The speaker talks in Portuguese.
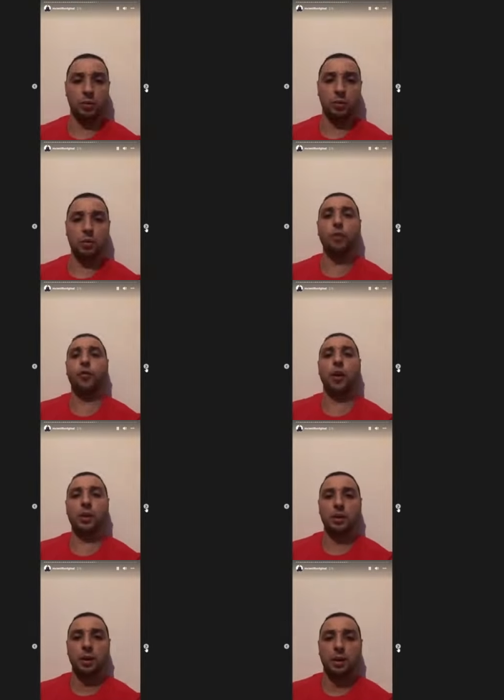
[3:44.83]
Qual
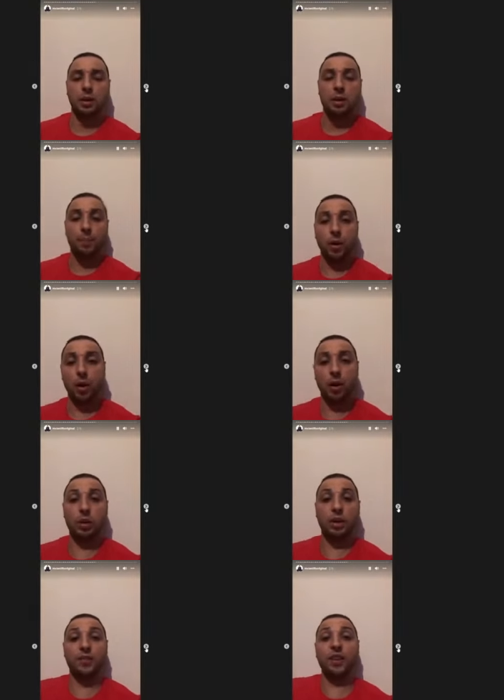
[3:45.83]
foi? Pô, o
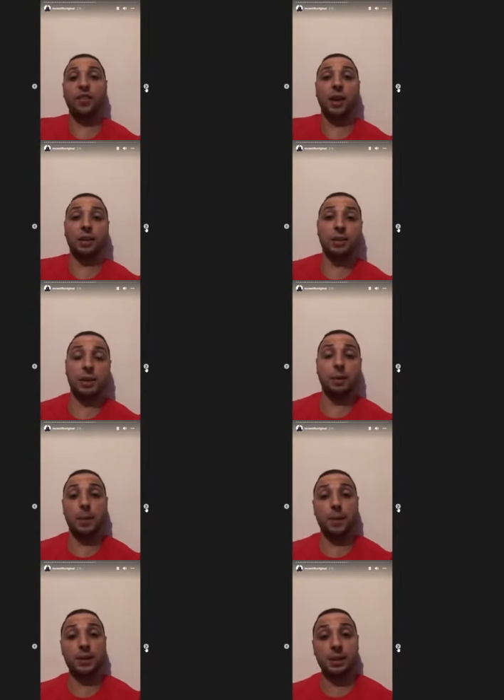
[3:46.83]
Livinho veio aqui semana
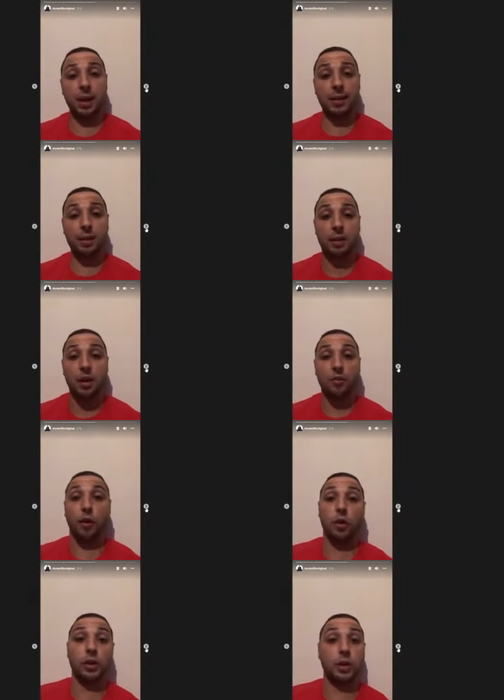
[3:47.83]
passada,
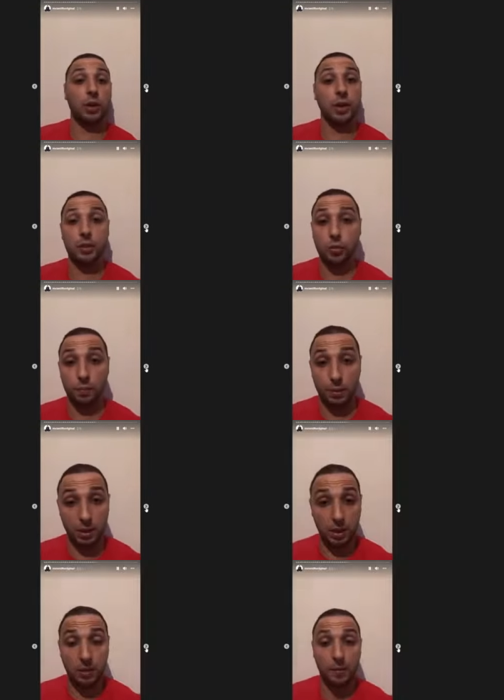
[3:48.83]
falou que só ia
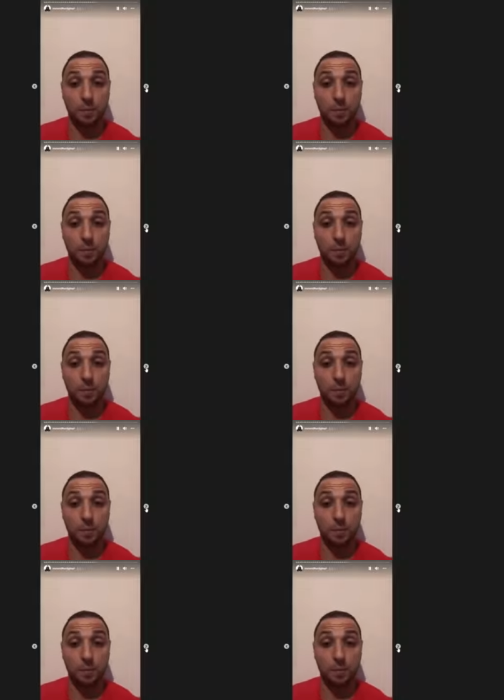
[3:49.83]
subir